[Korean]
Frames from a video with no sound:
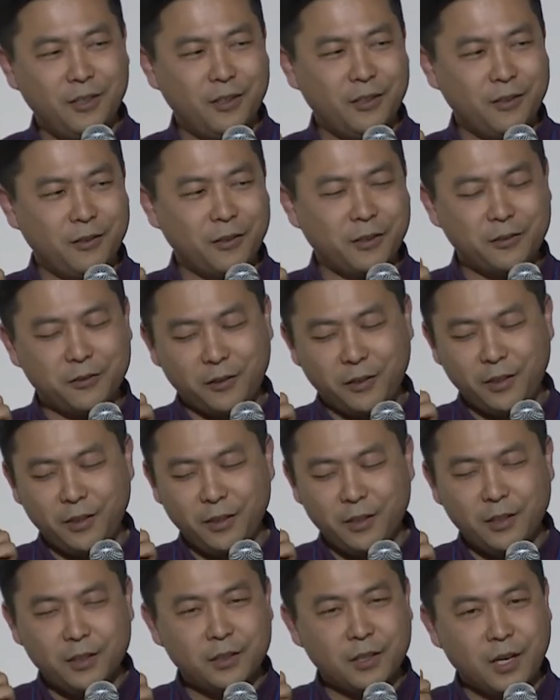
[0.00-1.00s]
어, 했더니
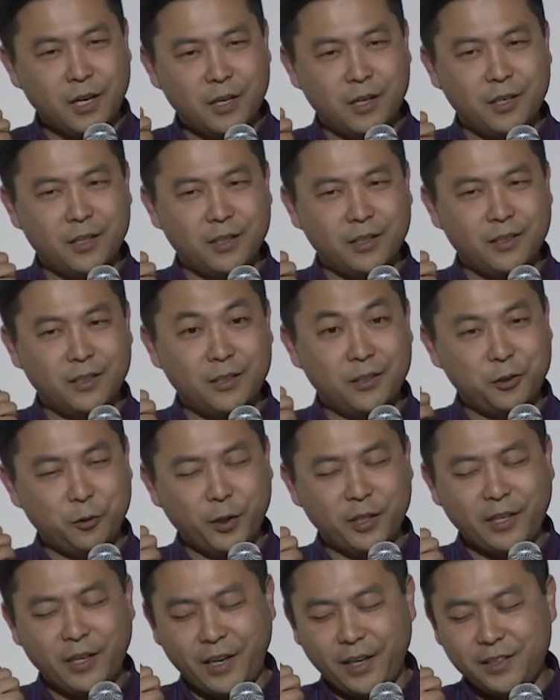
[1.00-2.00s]
나 그
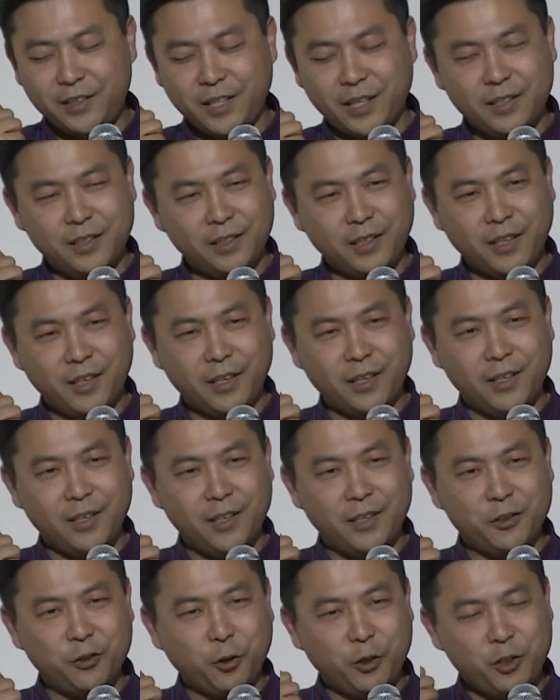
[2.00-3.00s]
회사 HR인데
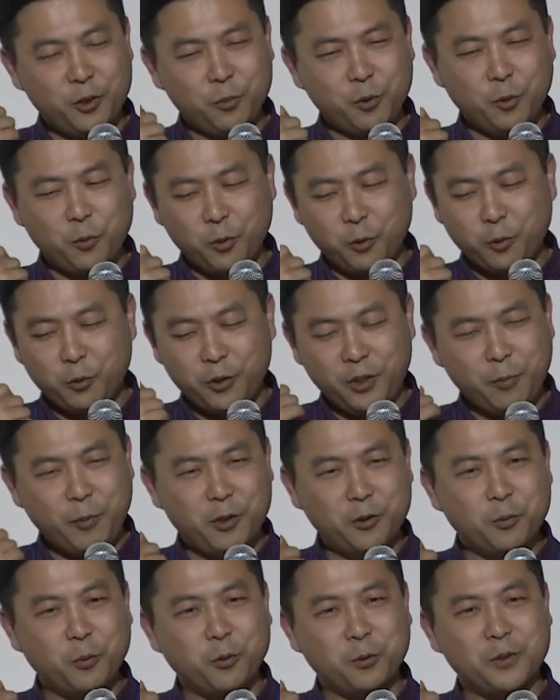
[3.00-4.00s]
너 이름도 모르고
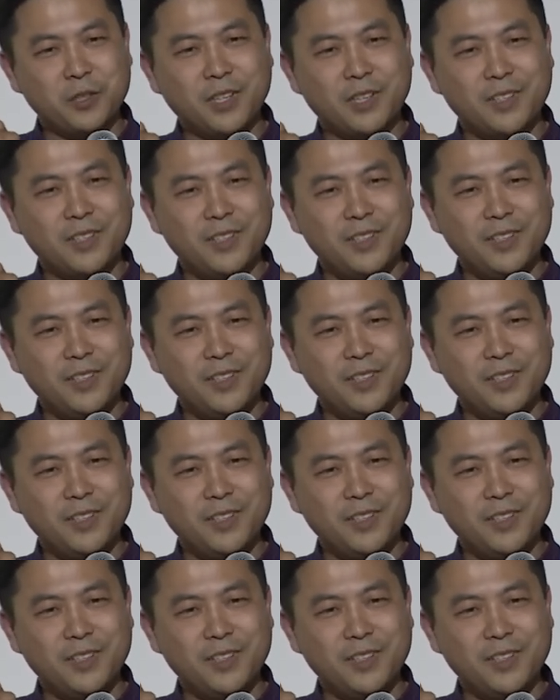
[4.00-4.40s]
이메일도 모른다.